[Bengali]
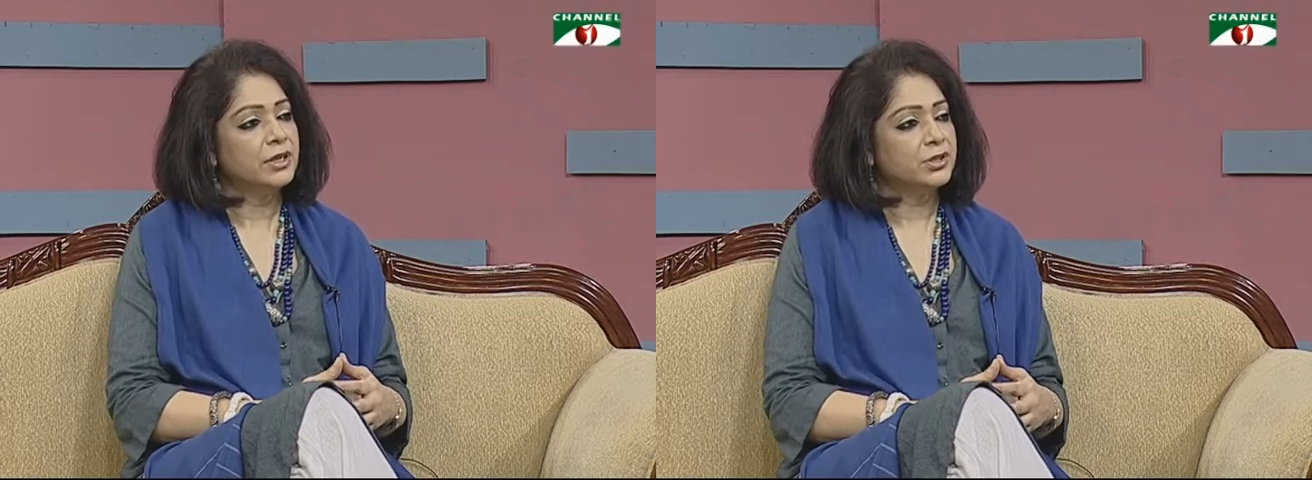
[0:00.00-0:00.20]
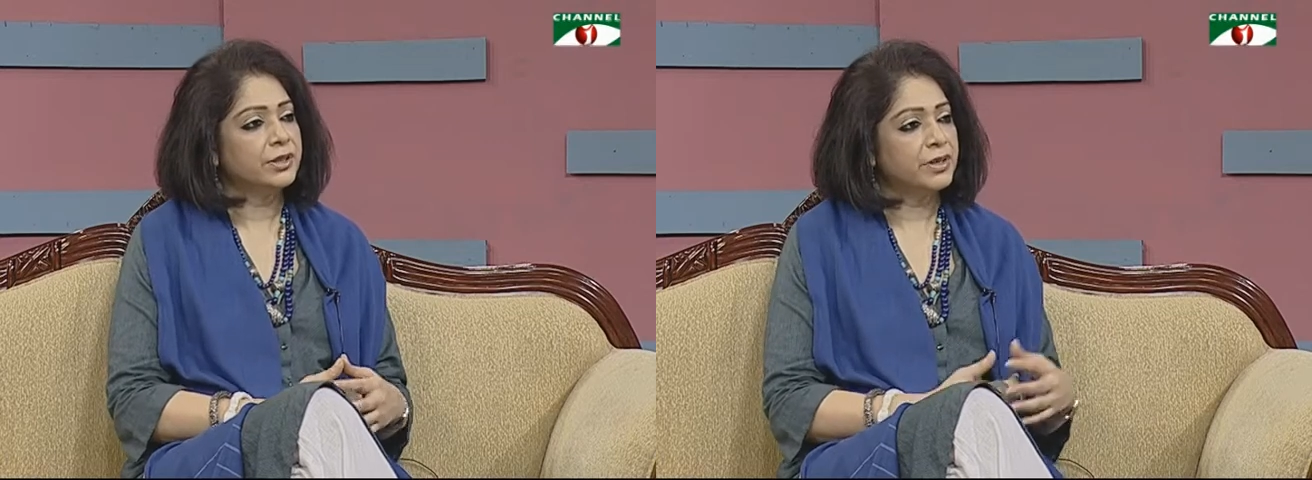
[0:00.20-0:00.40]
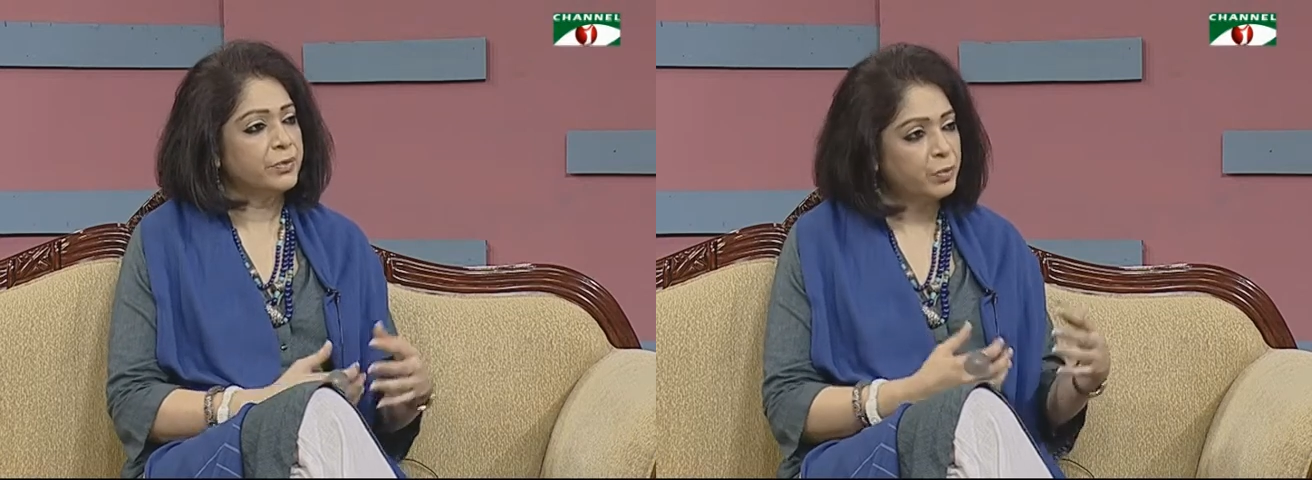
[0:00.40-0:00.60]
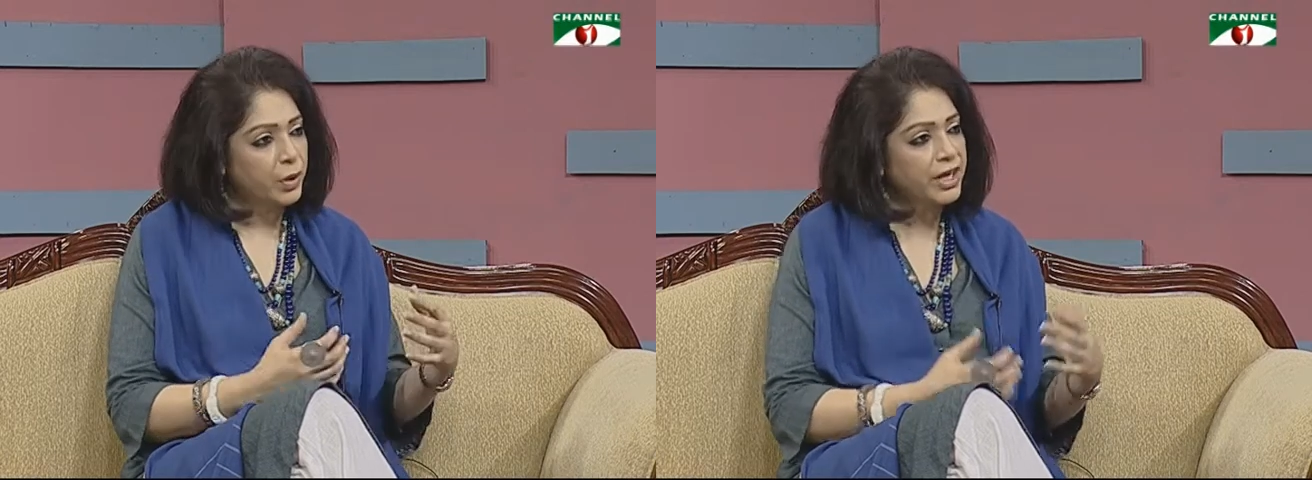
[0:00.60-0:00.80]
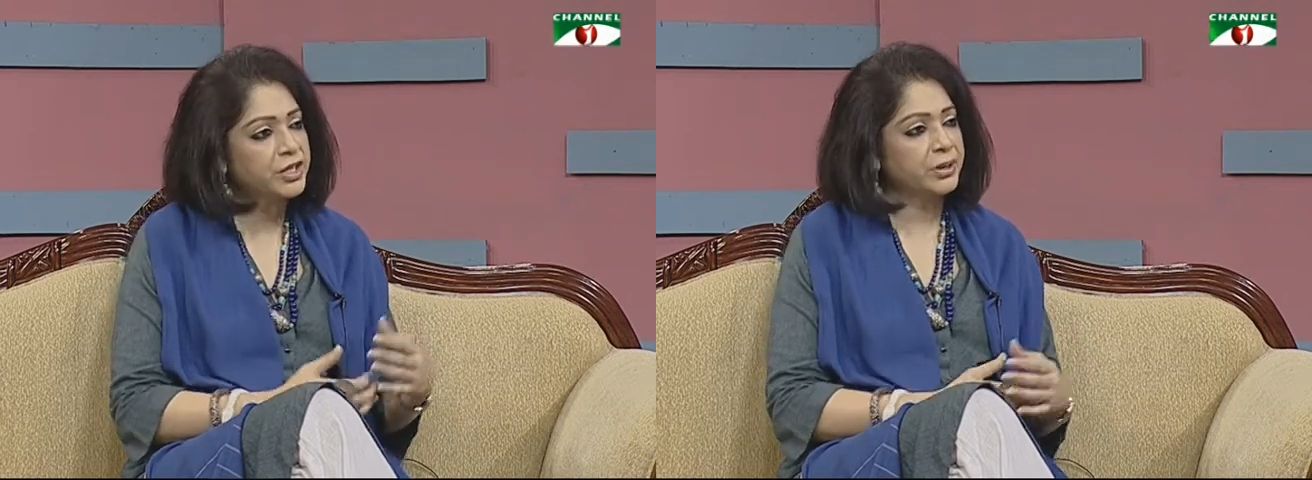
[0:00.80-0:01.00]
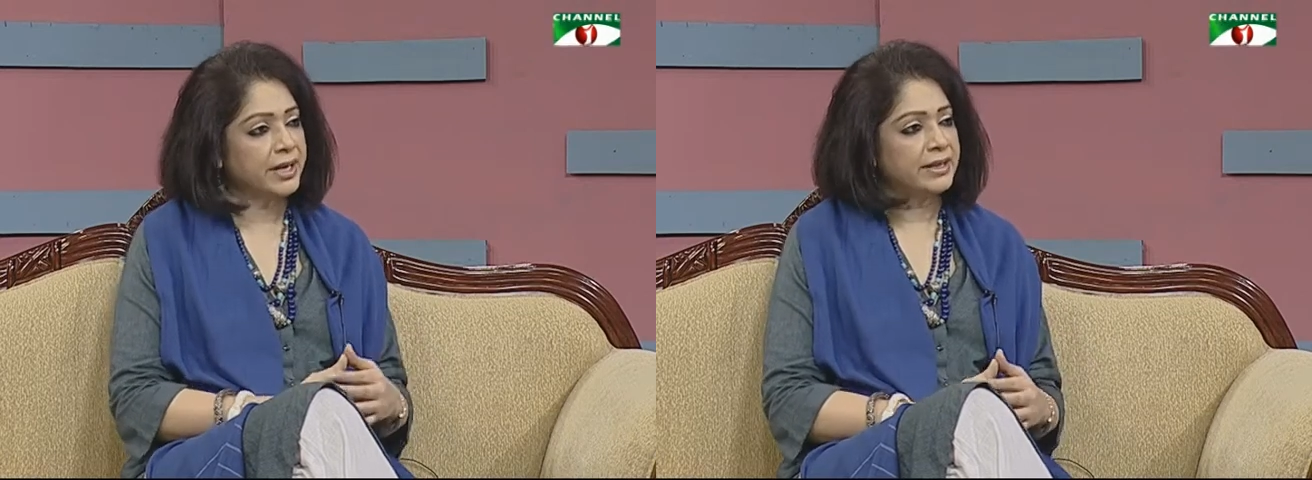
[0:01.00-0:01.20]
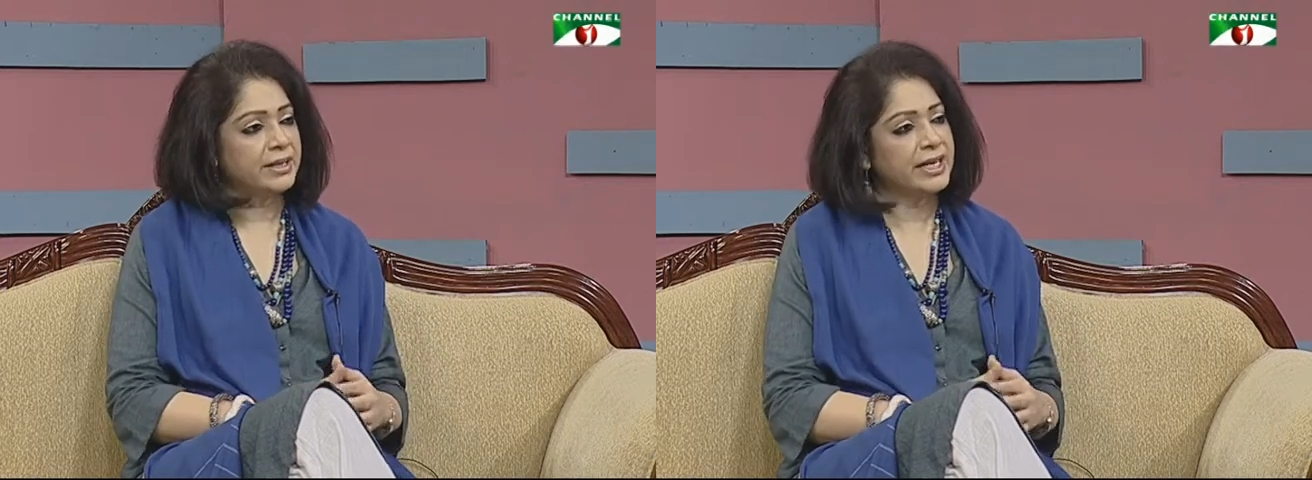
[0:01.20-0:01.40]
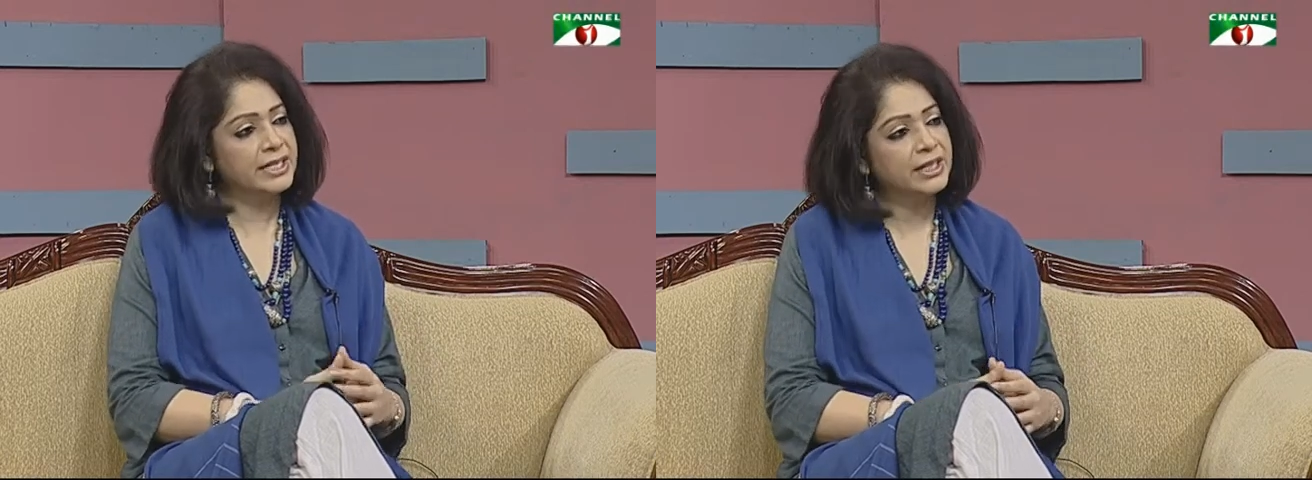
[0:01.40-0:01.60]
সো দ্যাট উই ওয়ার্ক
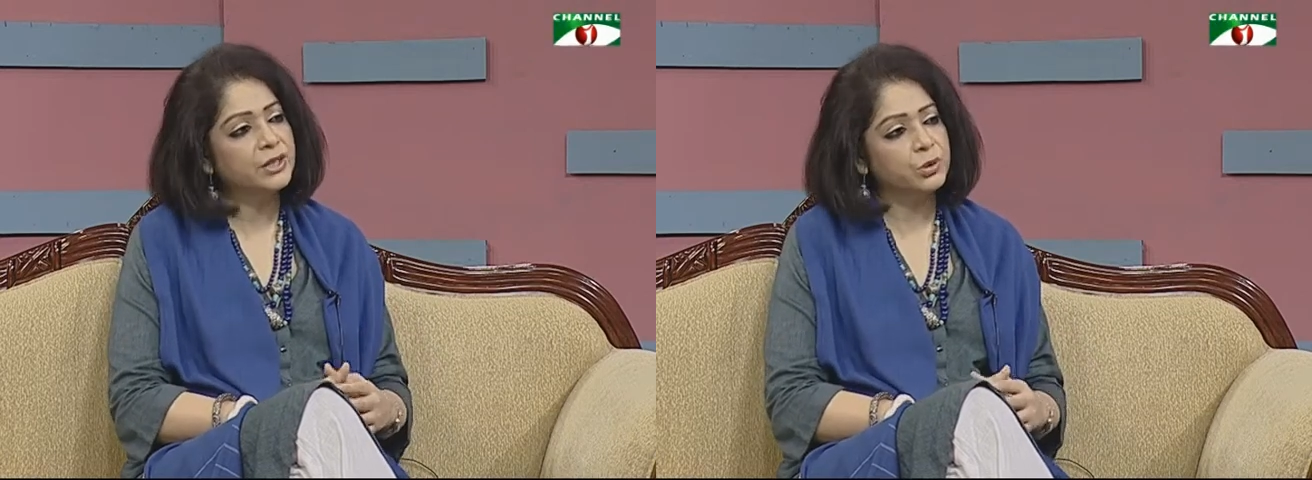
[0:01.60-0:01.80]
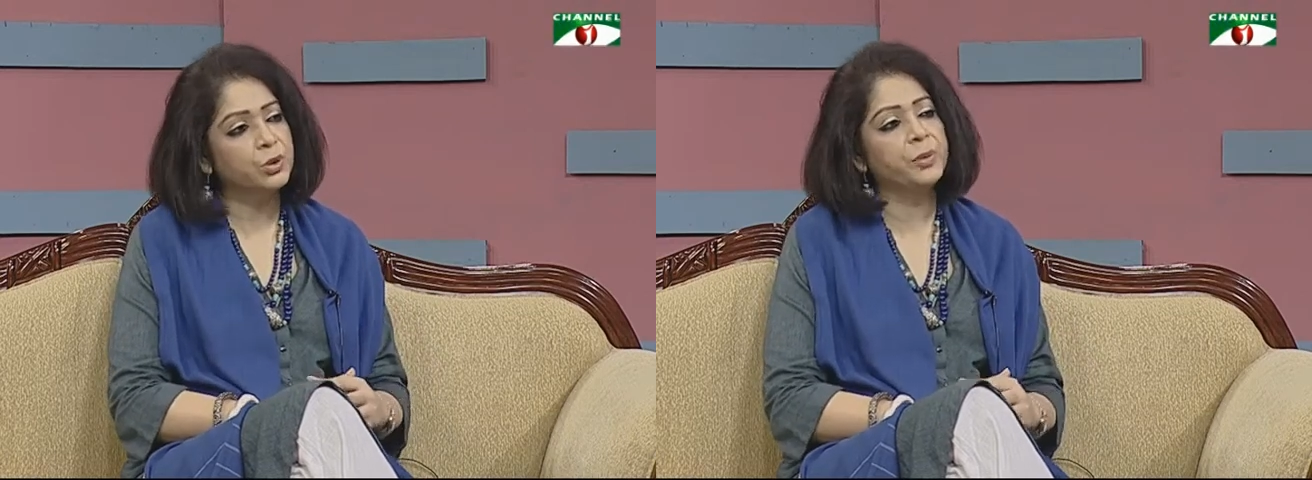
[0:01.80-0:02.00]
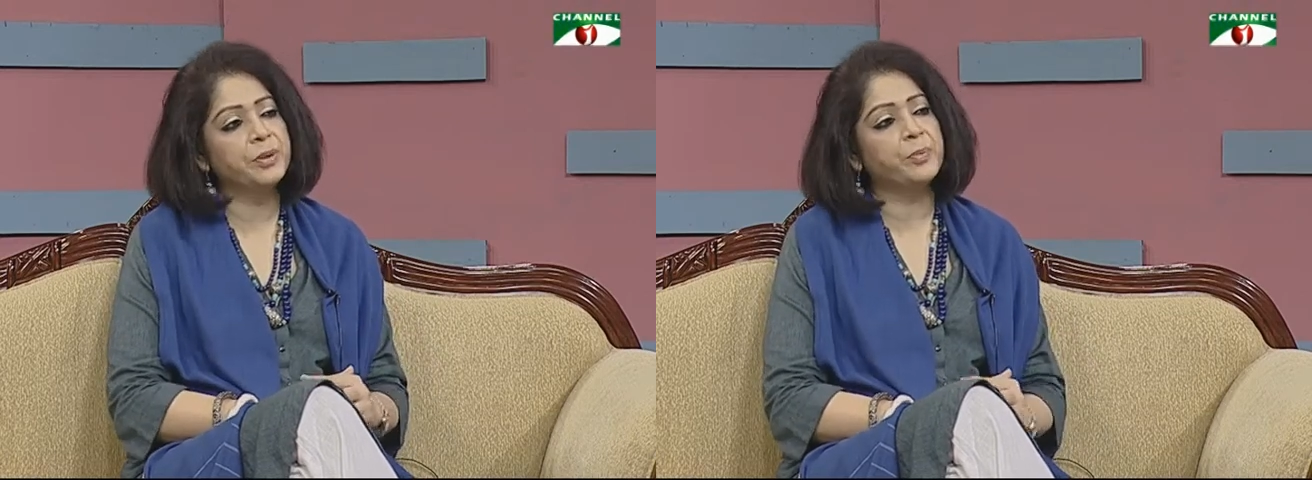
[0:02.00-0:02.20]
টুগেদার এটা কিন্তু খুব